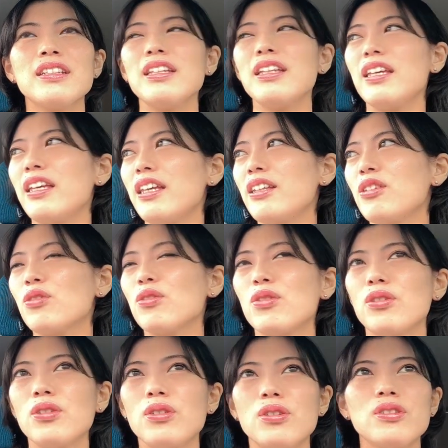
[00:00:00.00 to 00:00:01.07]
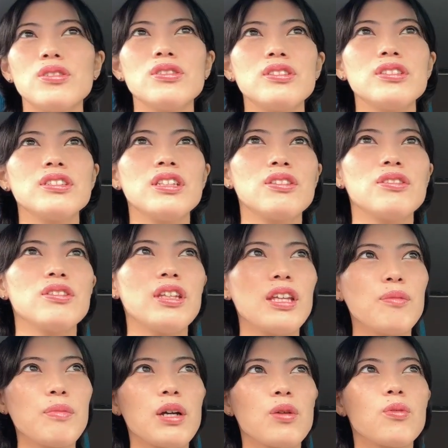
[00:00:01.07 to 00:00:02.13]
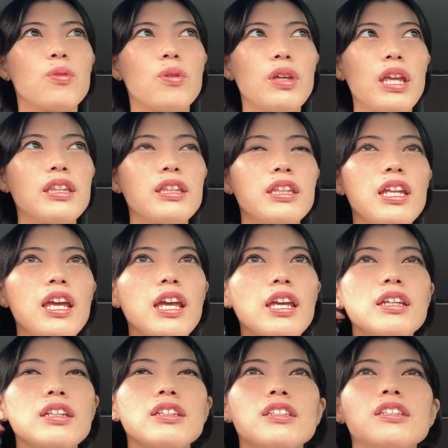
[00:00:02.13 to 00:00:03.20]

えー、っとなのでまあこうやって